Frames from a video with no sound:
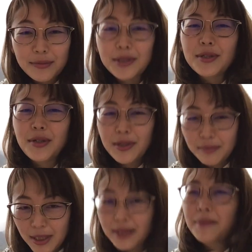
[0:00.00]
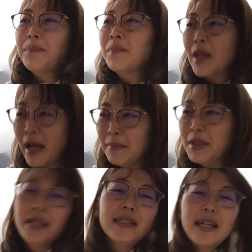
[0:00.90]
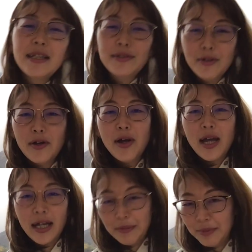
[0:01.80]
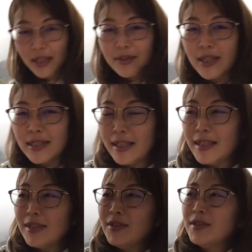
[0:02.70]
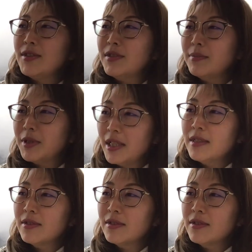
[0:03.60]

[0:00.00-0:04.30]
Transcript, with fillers: 思っております。はい、皆さんのが見てくださってるっていうのもね、